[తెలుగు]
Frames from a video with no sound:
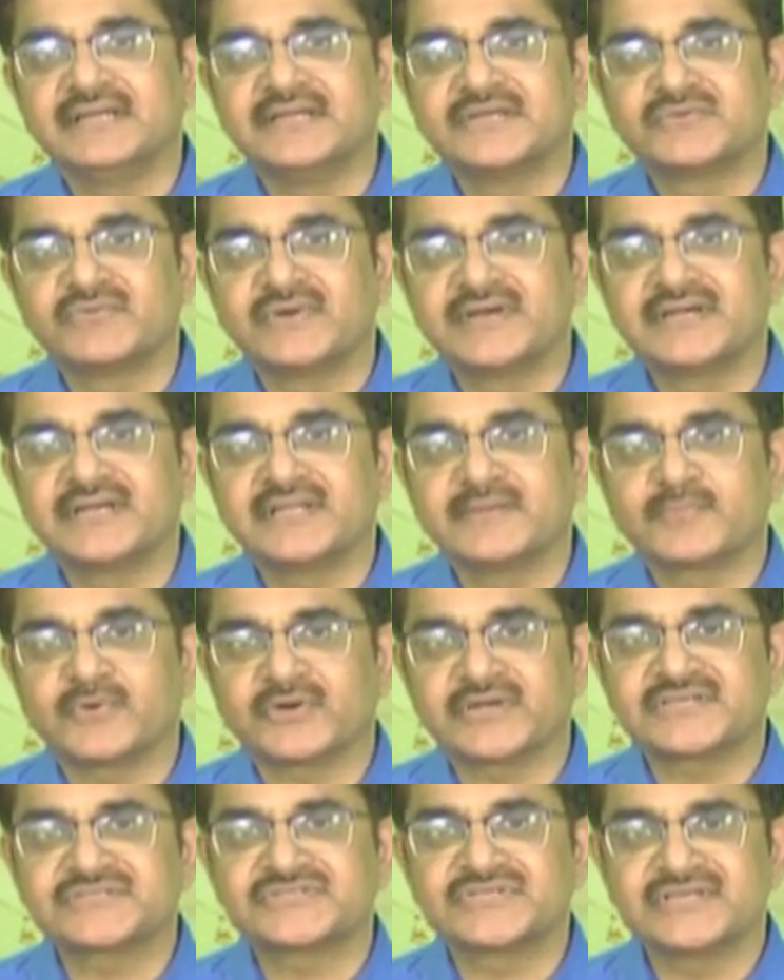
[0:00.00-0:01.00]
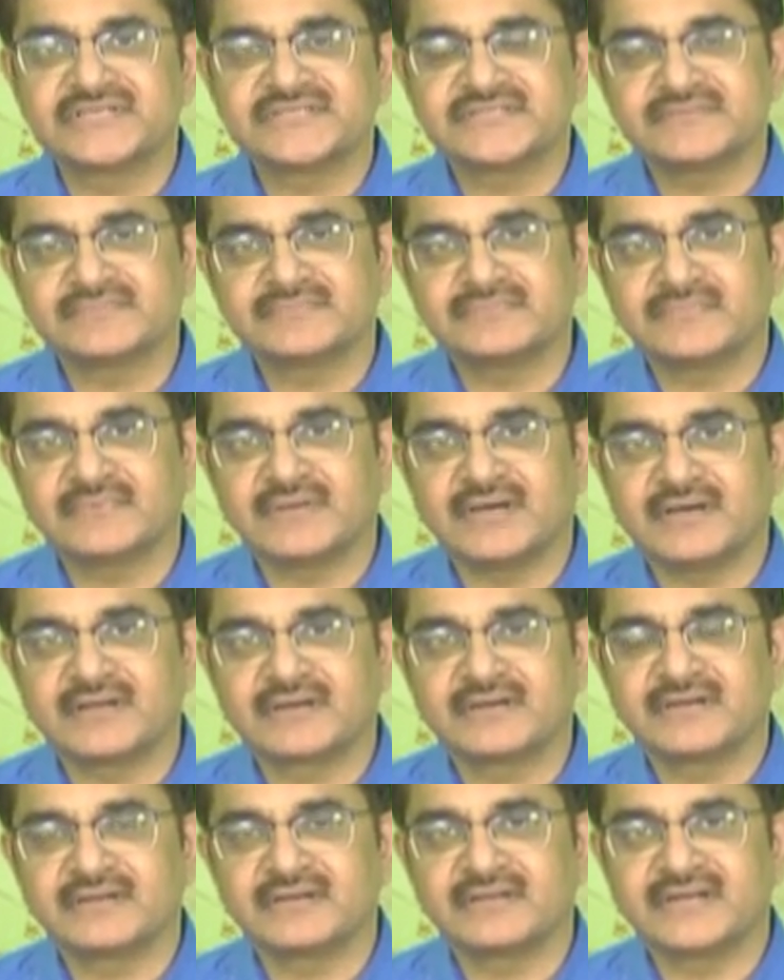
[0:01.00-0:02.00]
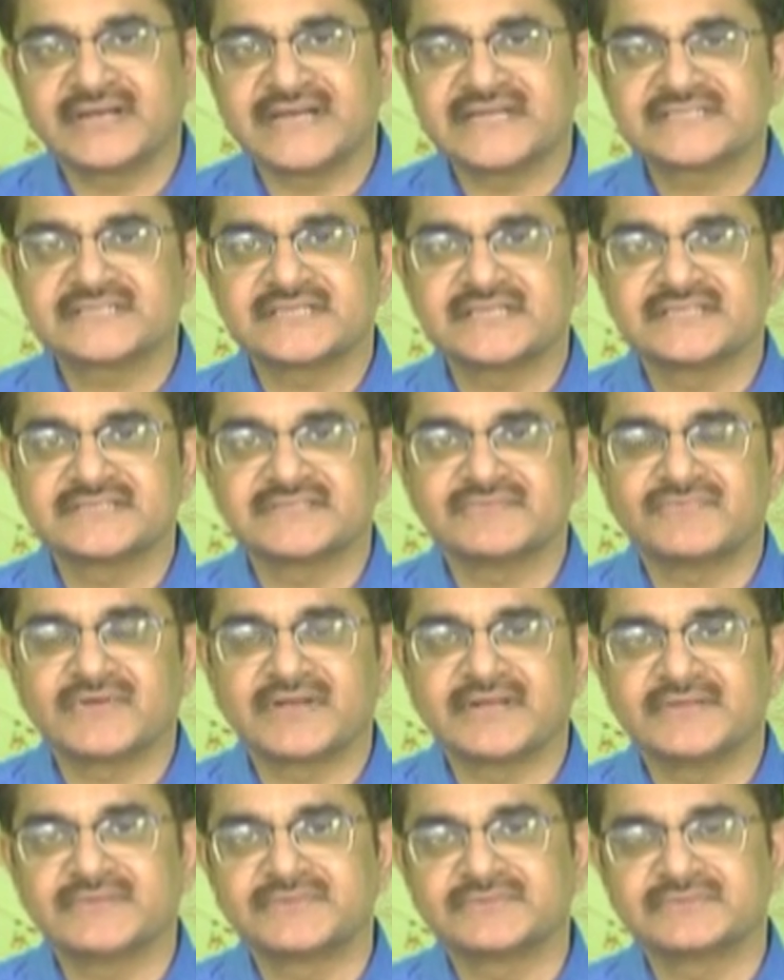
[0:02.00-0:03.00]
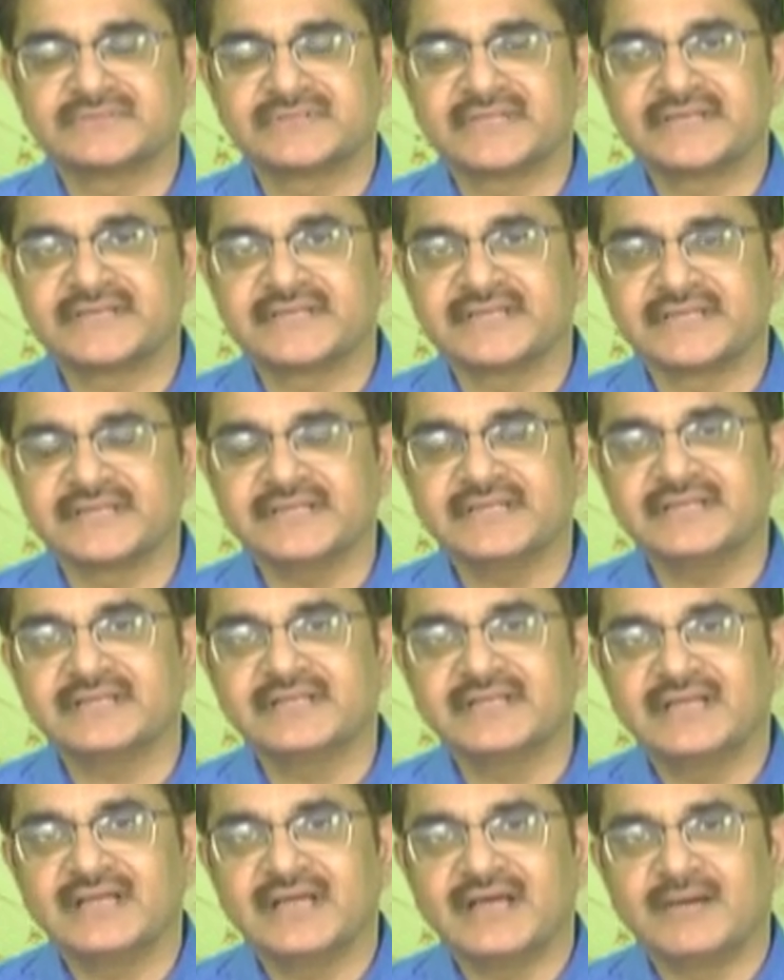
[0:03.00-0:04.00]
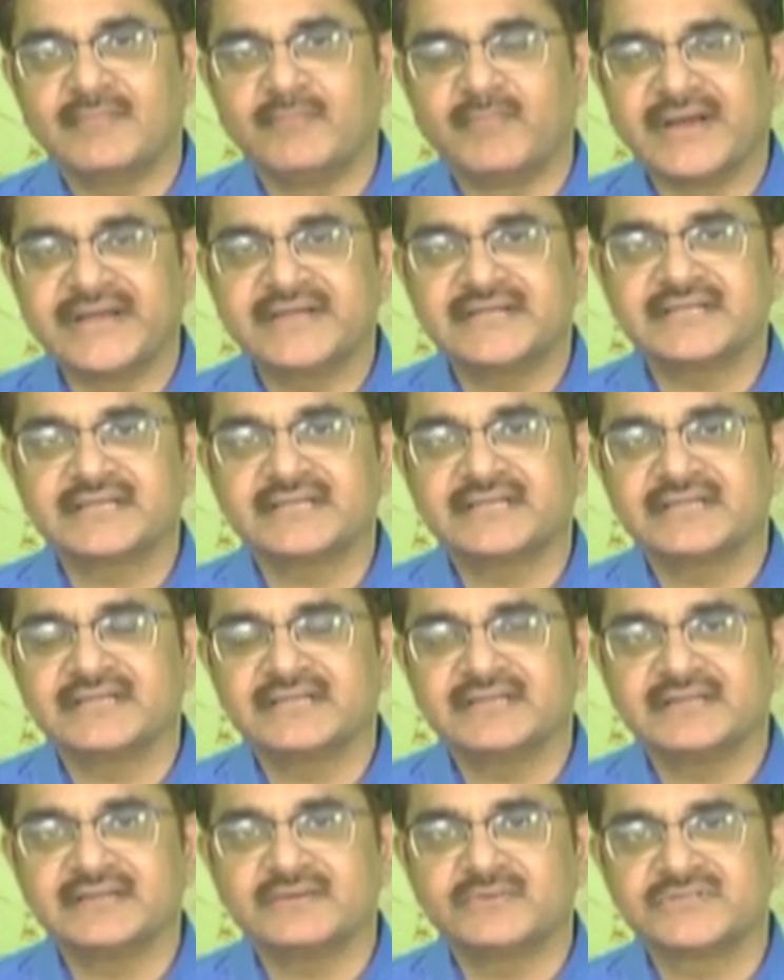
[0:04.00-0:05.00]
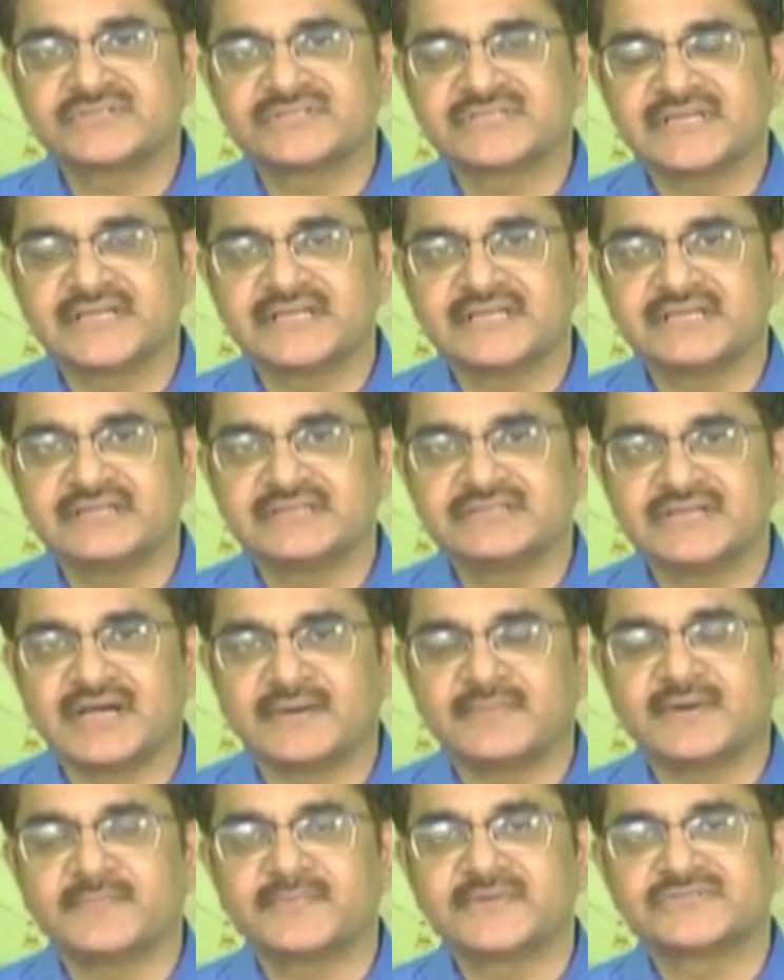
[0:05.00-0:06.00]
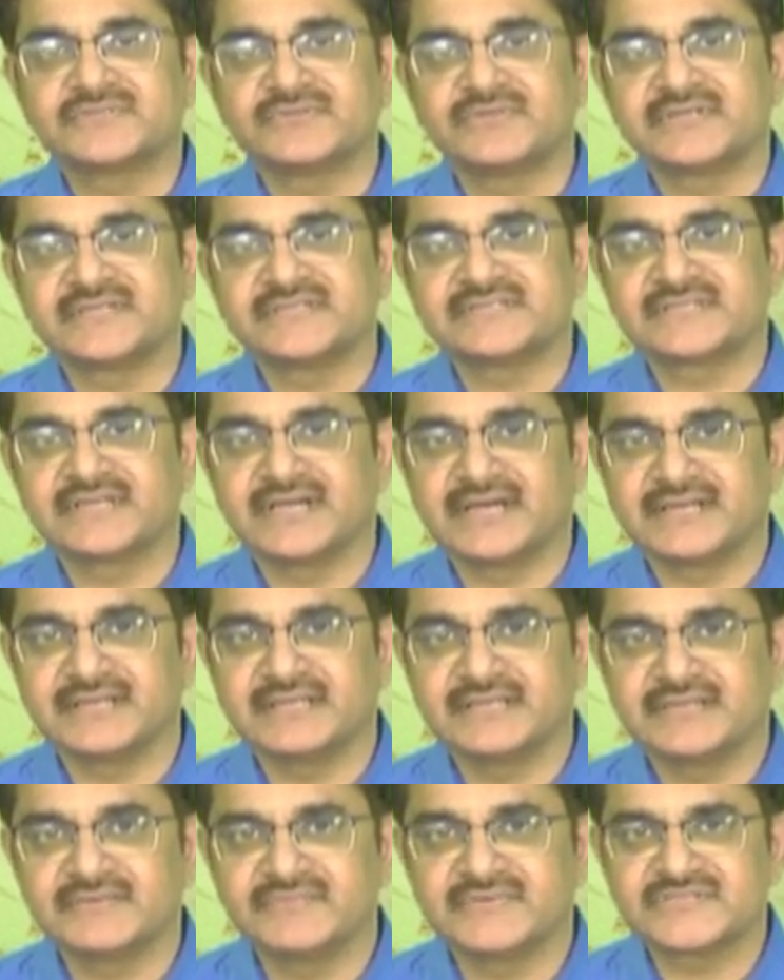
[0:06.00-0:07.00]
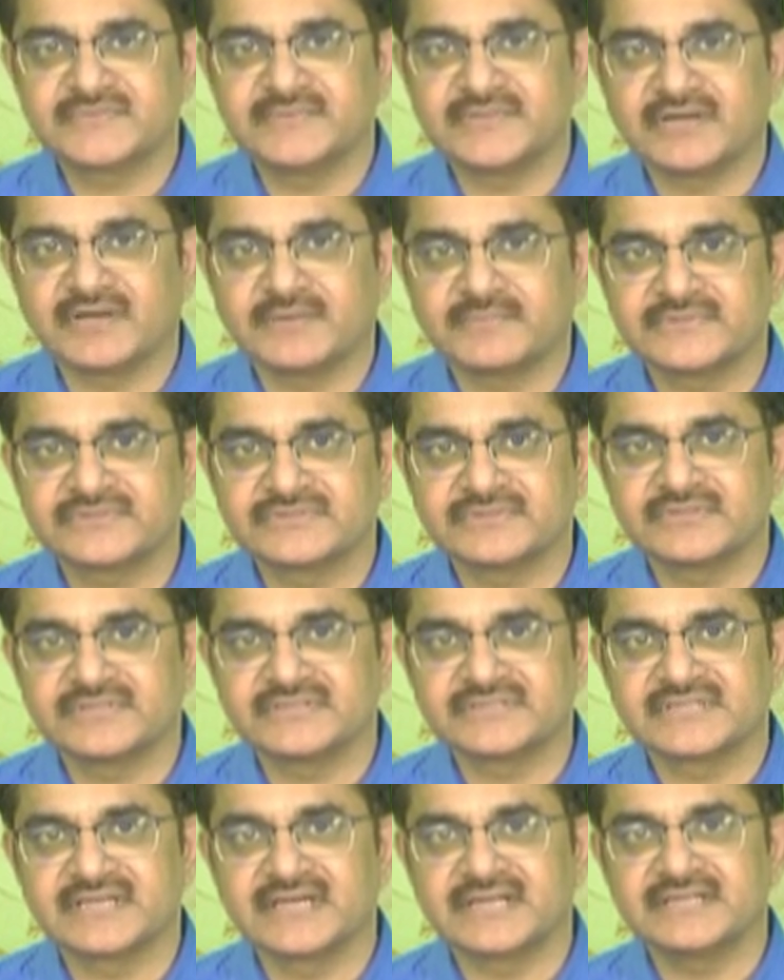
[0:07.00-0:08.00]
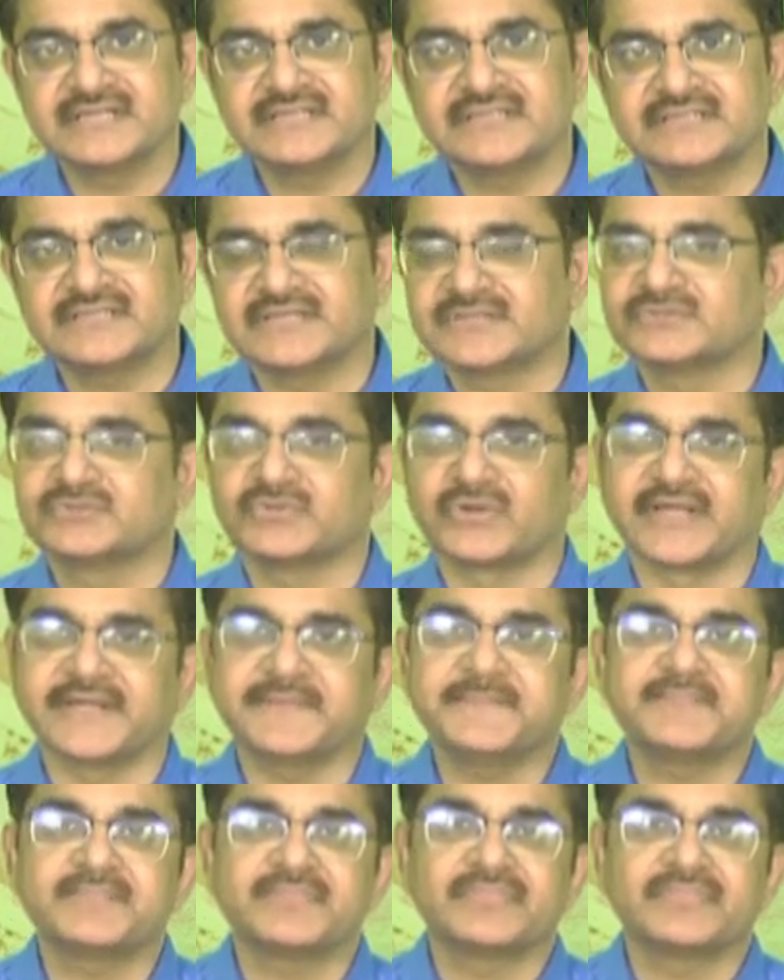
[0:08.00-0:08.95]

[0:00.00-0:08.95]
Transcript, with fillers: ఇటువంటి ప్రొటెక్షనిజం ఆర్ నేషనలిజం వల్ల ఏమవుతుందంటే బయటికి వచ్చే జాబ్ ఆపర్చునిటీస్ కానీ ఇన్వెస్ట్మెంట్ ఆపర్చునిటీస్ కానీ తగ్గుతున్నాయి